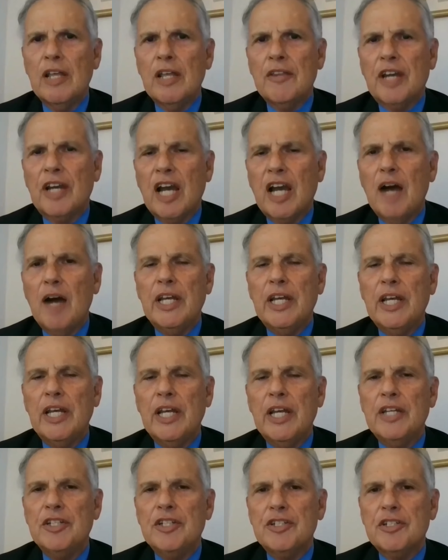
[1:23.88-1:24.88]
The
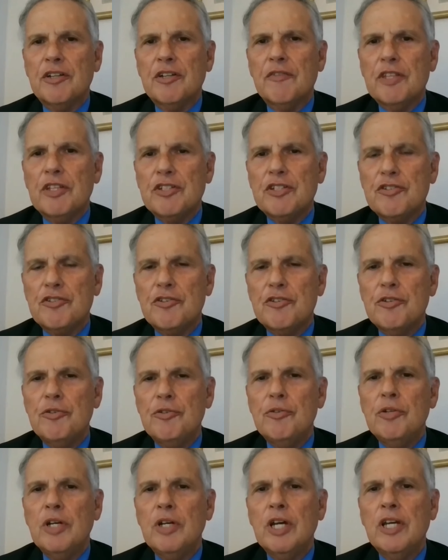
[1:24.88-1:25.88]
combination of these two
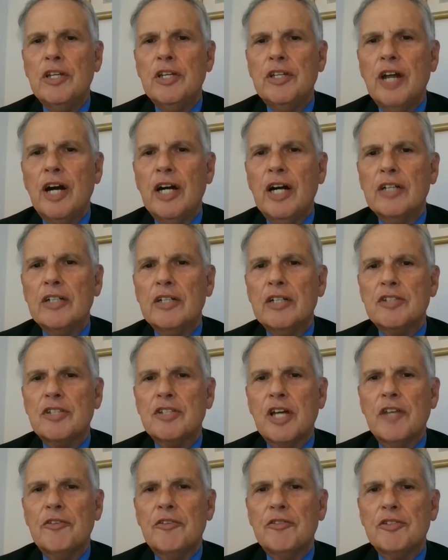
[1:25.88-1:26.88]

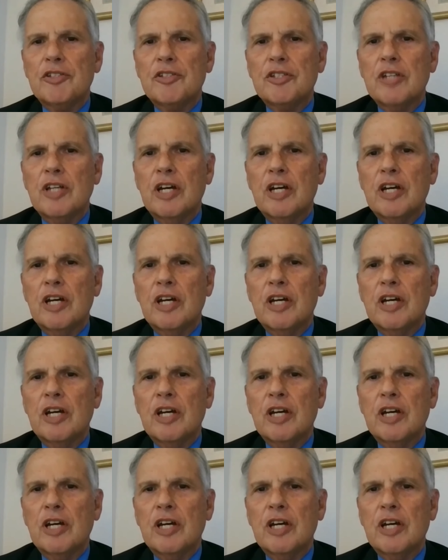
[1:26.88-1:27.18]
โกส